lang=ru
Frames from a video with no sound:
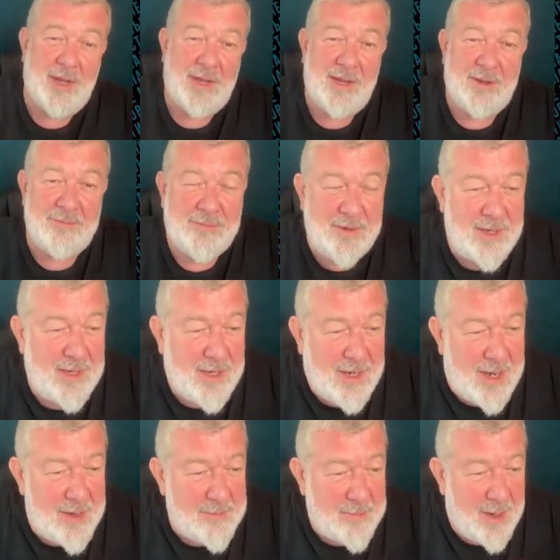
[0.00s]
и в
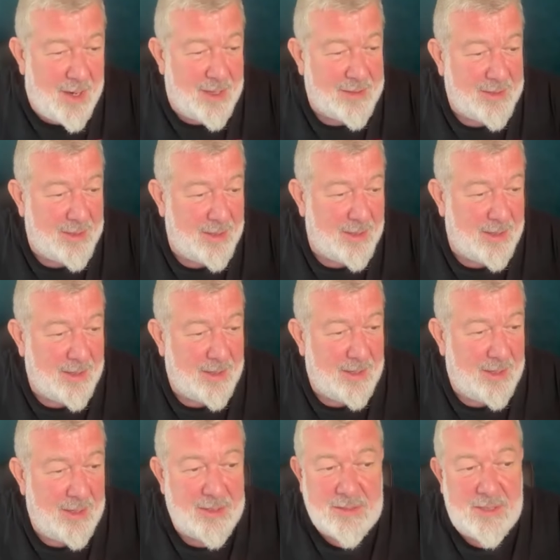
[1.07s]
военкомат, или